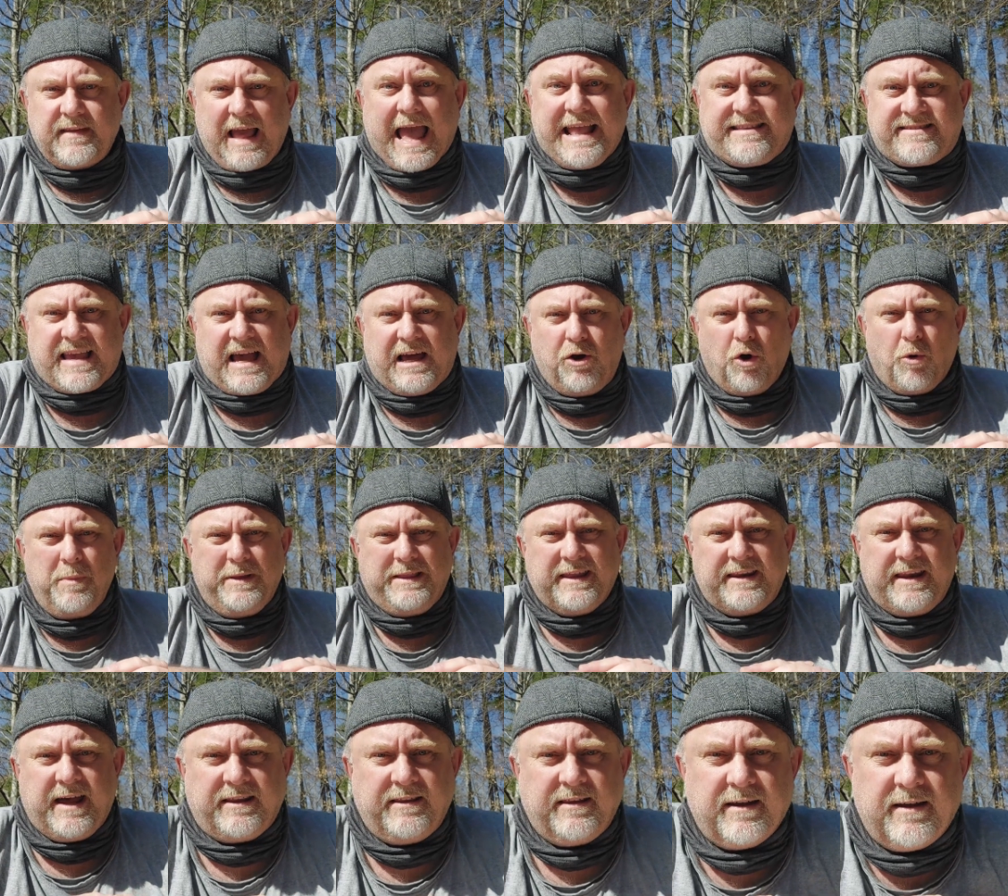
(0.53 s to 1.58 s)
Jetzt hallo
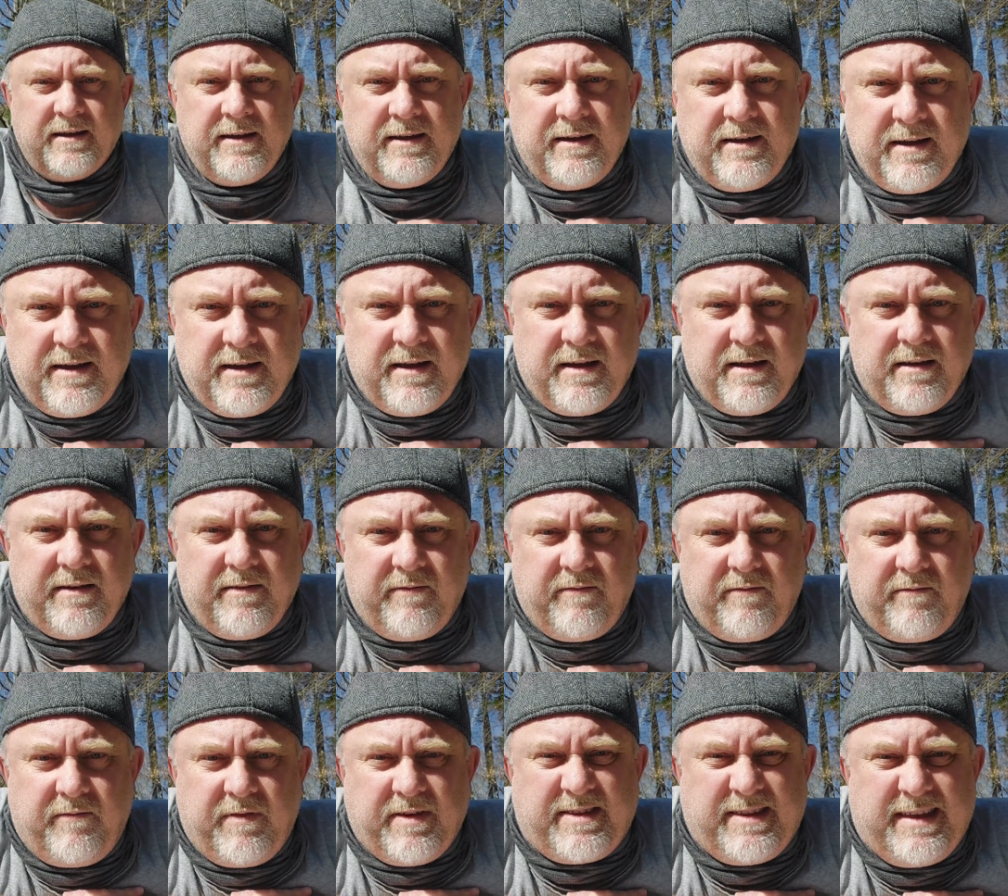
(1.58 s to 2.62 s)
miteinander.
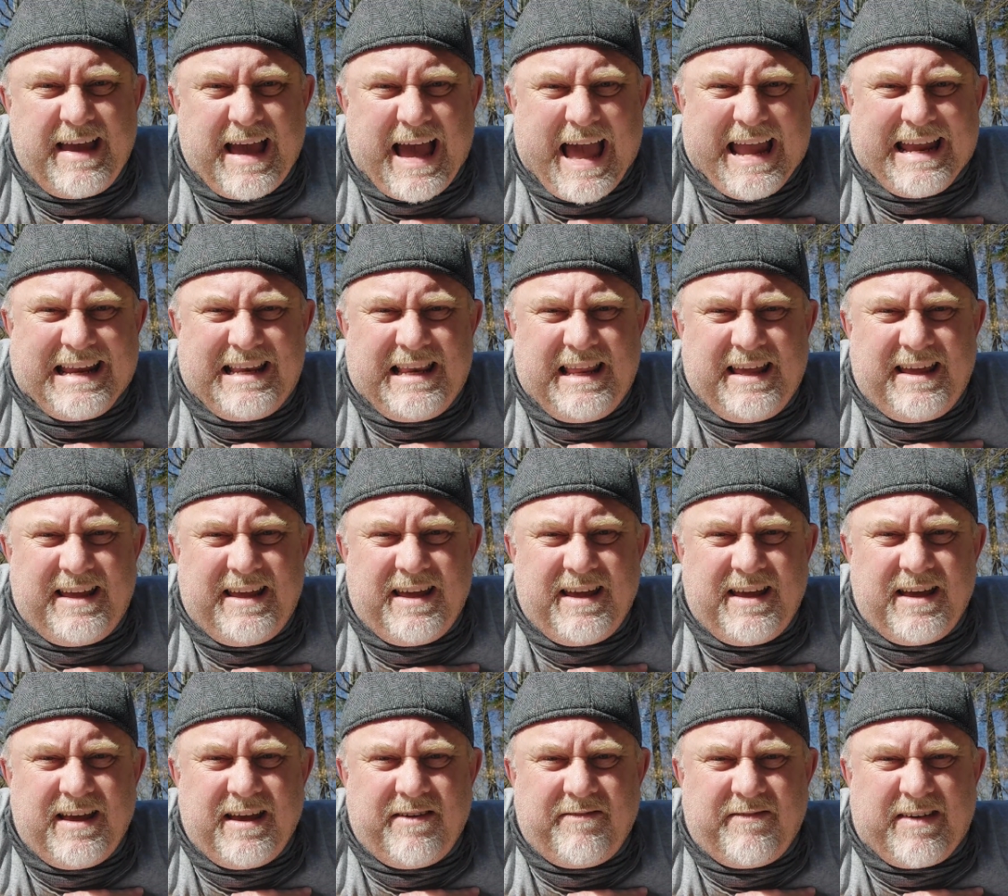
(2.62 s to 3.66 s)
Wisst ihr eigentlich,
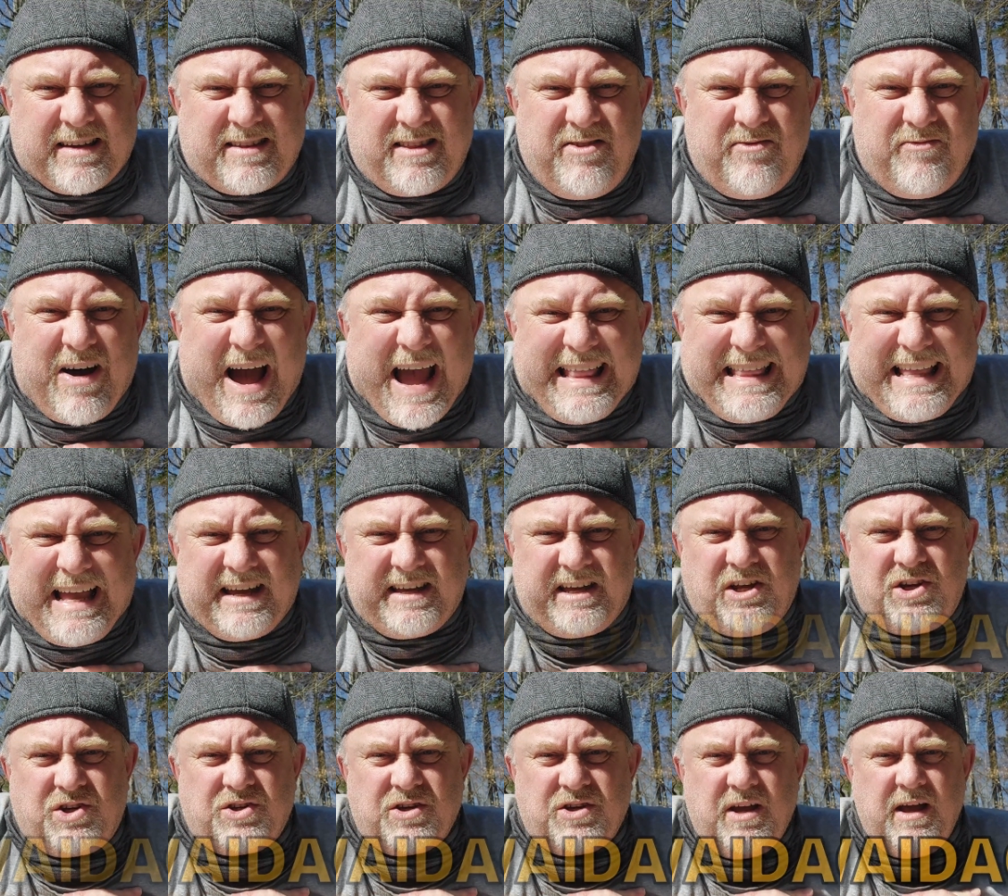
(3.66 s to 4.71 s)
was ein Weitag
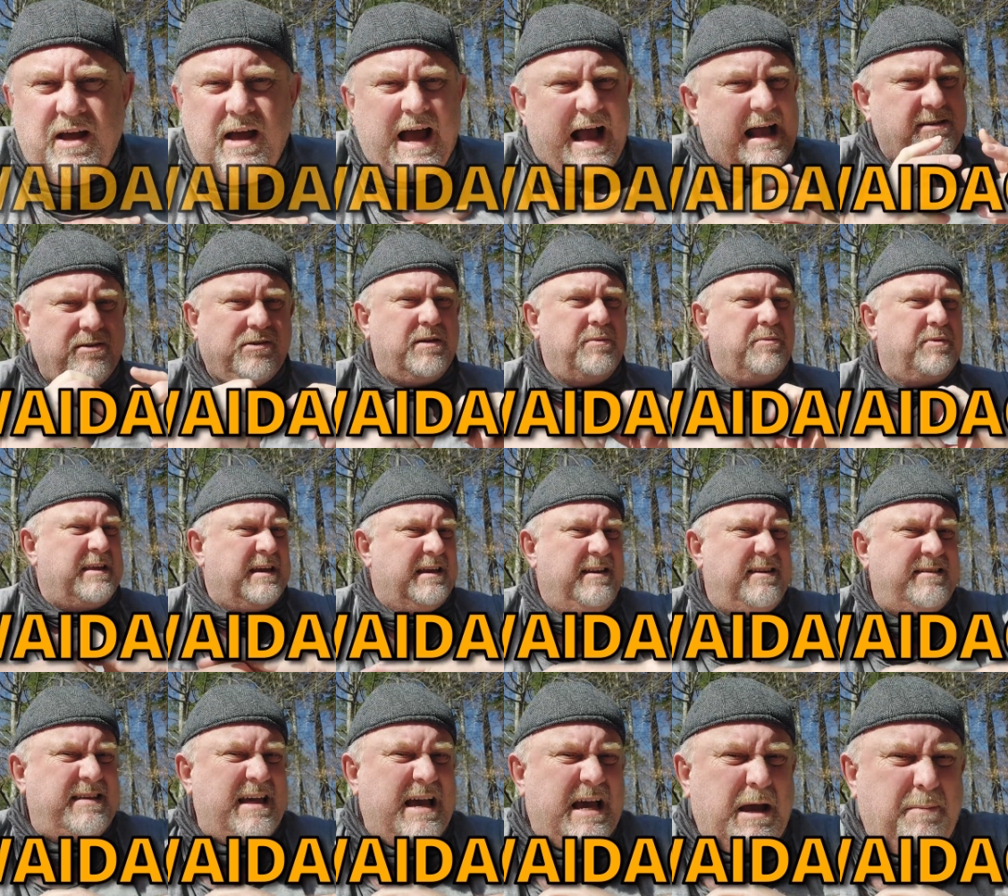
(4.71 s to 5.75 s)
ist? Also ich muss
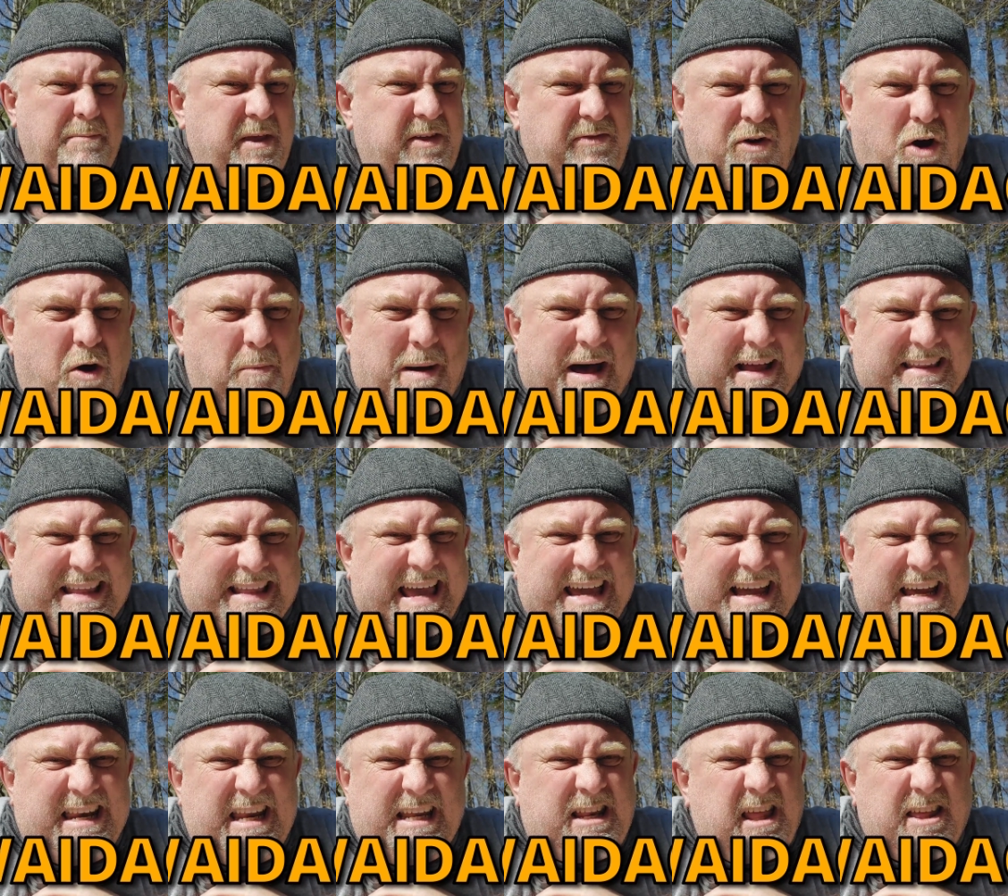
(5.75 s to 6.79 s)
ehrlich sagen, bis vor ein paar Tagen
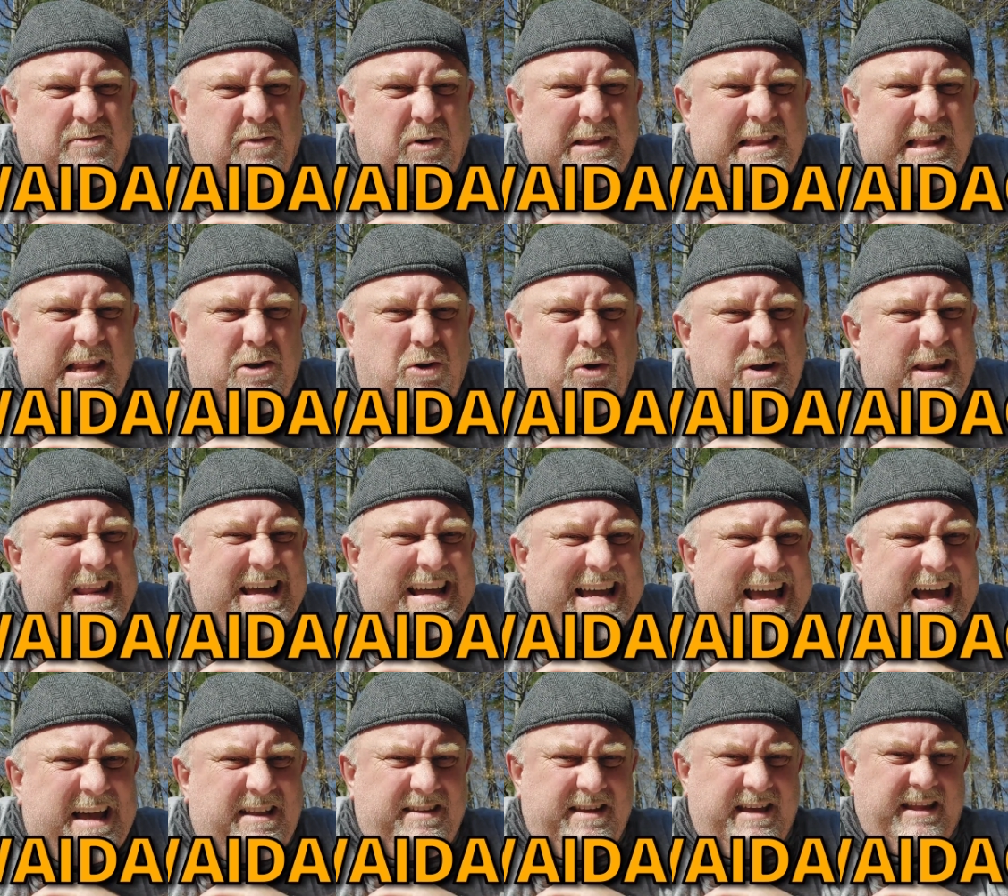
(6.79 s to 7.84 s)
kenne ich das Wort noch nie
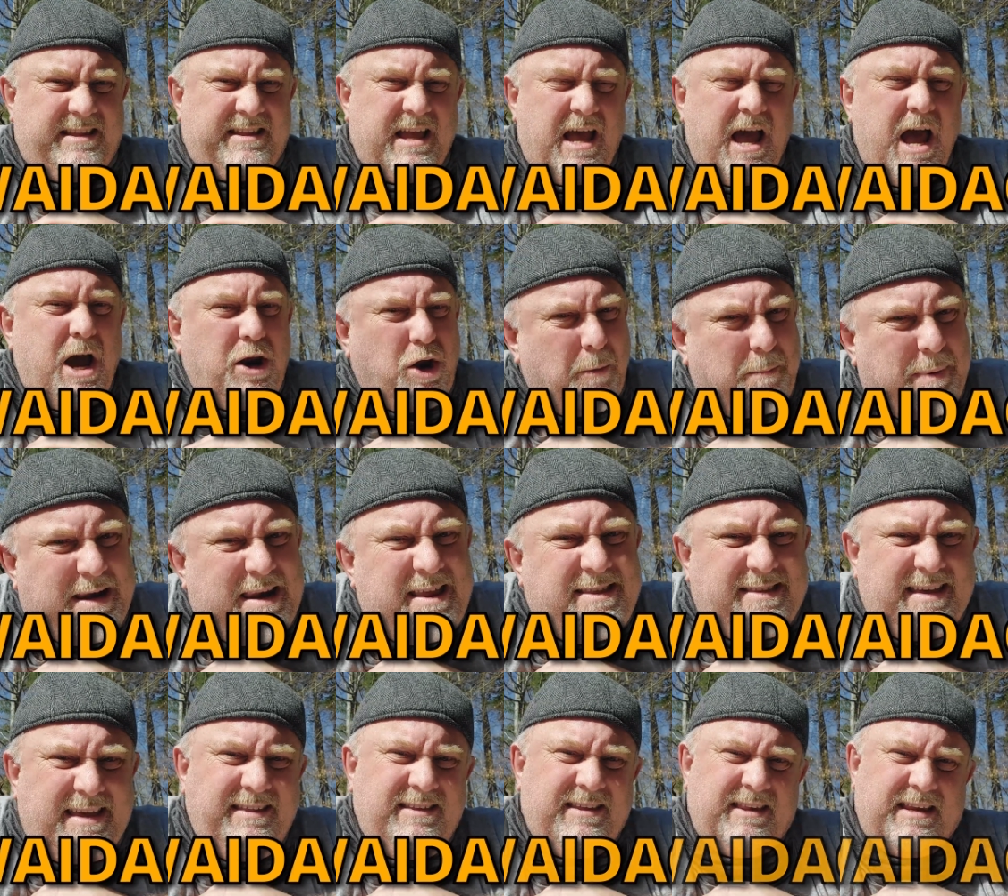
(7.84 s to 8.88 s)
gehört. Gehabt. Da bin ich ins
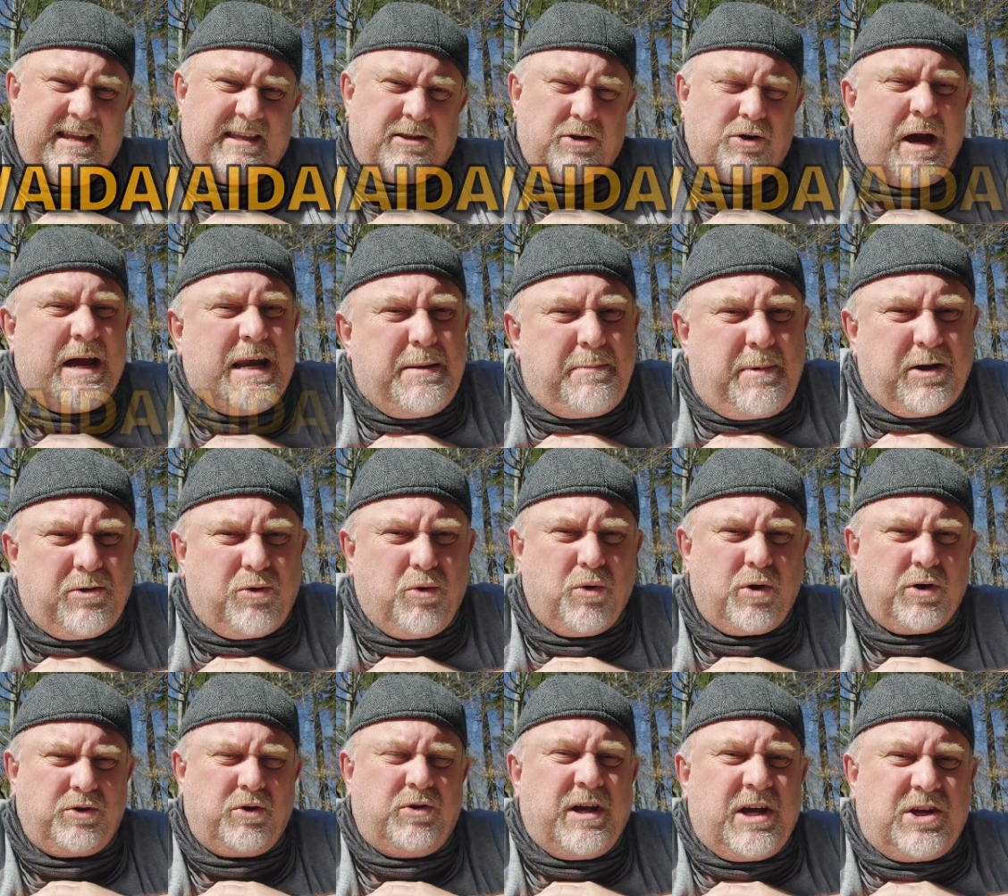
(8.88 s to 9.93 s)
Internet und habe mal
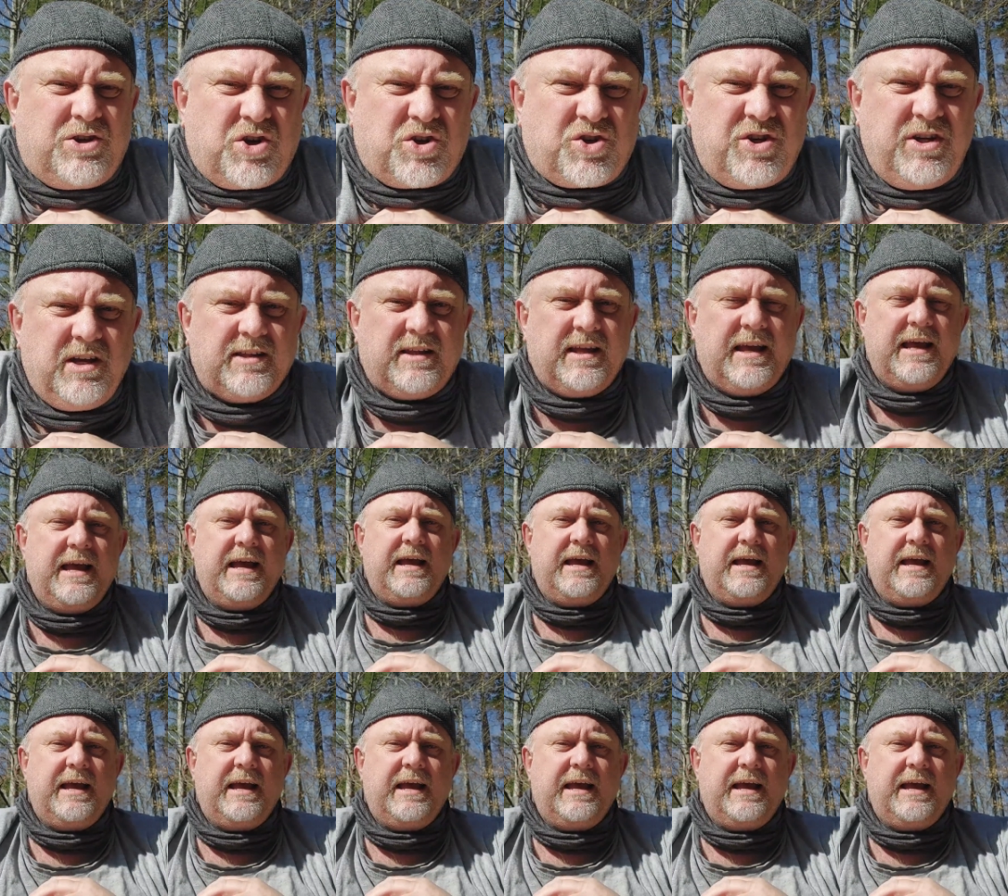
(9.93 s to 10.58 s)
geguckt und recherchiert.